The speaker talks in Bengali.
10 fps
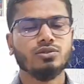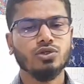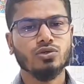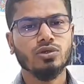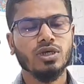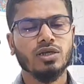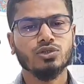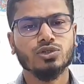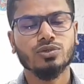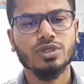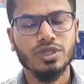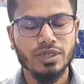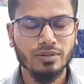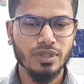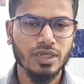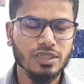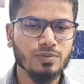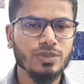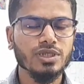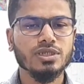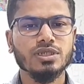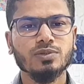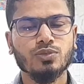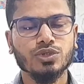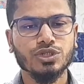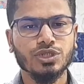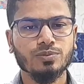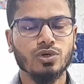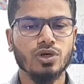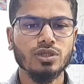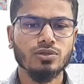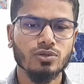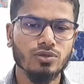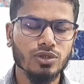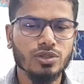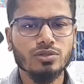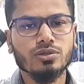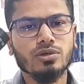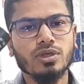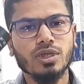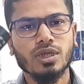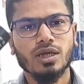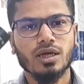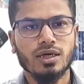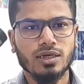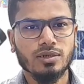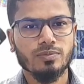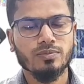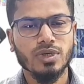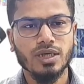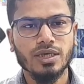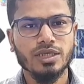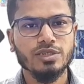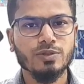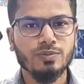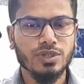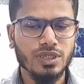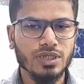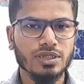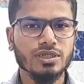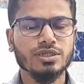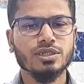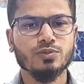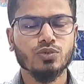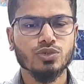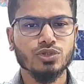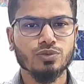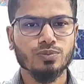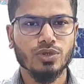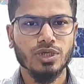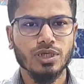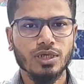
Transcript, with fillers: যখন কারো শরীরে এইচবিএস এজি পজিটিভ হয় তখন কিন্তু এইচবিবি ডিএনএ টেস্টের প্রয়োজন পড়ে